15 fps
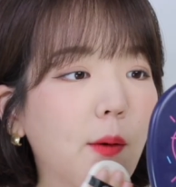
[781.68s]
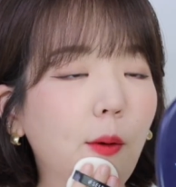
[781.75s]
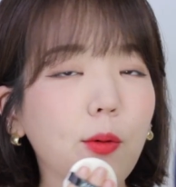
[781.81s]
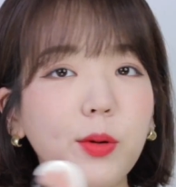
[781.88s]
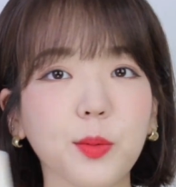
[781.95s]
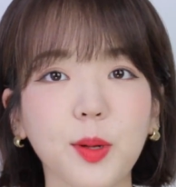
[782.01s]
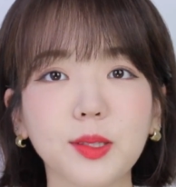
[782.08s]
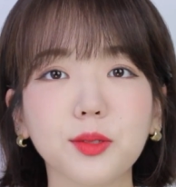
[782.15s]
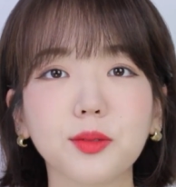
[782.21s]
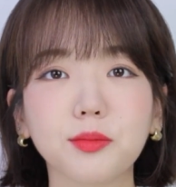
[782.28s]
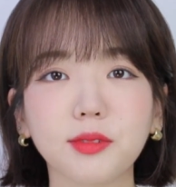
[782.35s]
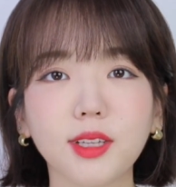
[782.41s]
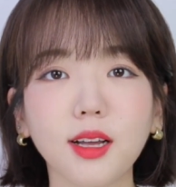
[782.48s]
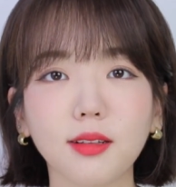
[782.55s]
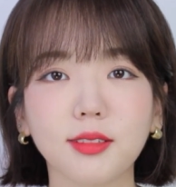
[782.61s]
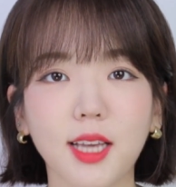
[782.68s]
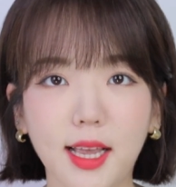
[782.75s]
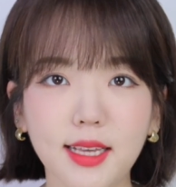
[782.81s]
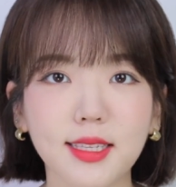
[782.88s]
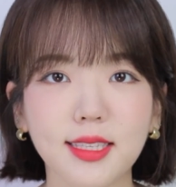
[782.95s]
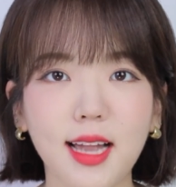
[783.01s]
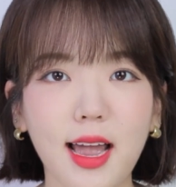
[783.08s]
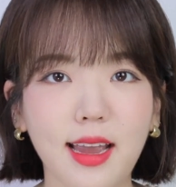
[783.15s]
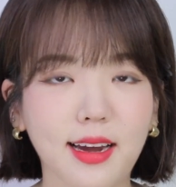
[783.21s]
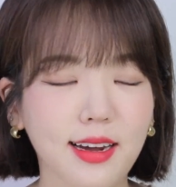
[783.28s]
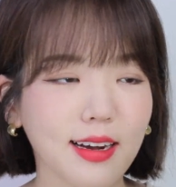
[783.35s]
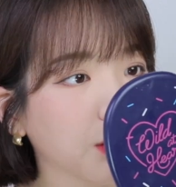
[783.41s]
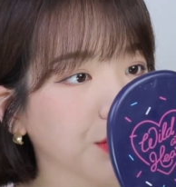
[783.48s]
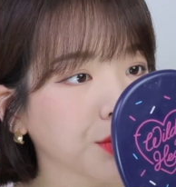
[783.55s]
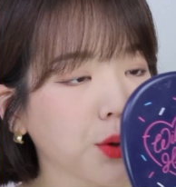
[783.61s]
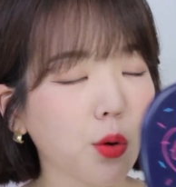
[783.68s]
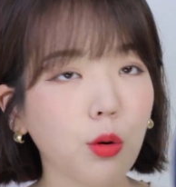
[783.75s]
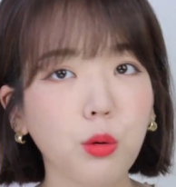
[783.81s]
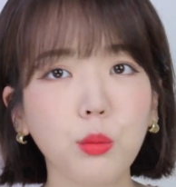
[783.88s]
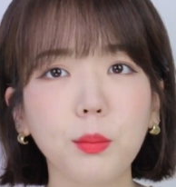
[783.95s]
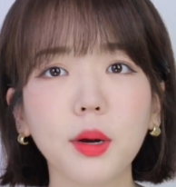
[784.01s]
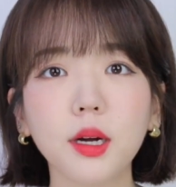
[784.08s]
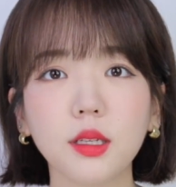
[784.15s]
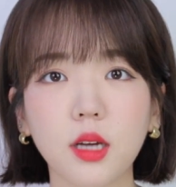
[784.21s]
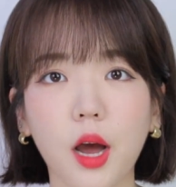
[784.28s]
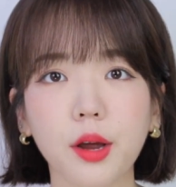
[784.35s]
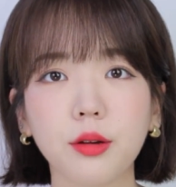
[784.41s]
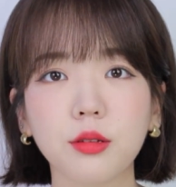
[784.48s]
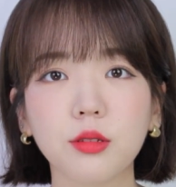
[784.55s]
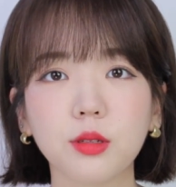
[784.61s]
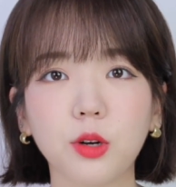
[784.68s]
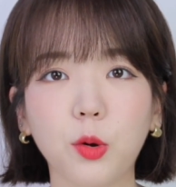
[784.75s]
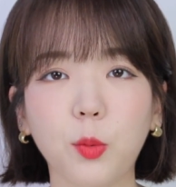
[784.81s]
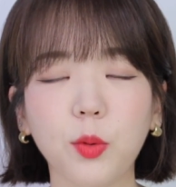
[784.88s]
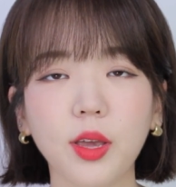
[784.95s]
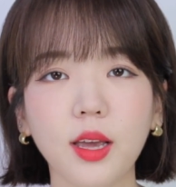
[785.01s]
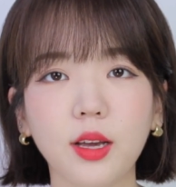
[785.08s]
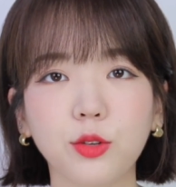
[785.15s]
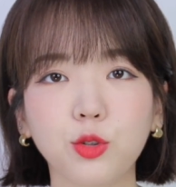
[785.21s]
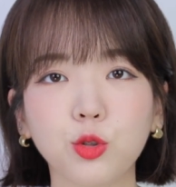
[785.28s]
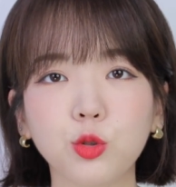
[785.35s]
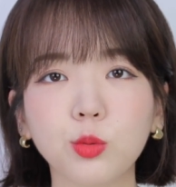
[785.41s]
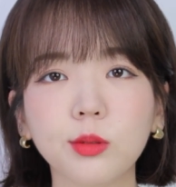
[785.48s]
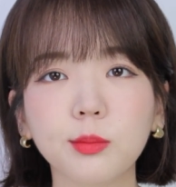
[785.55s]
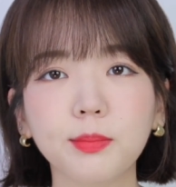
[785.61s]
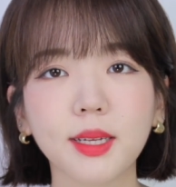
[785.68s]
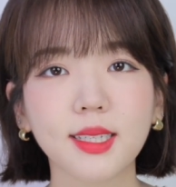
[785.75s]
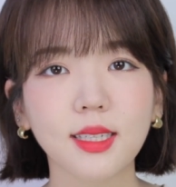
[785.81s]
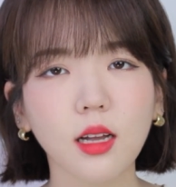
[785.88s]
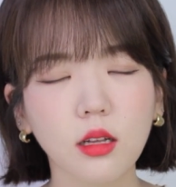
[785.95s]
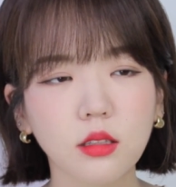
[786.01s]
어, 얘 완전 딱 제 스타일. 정말 자연스럽게 유분만 싹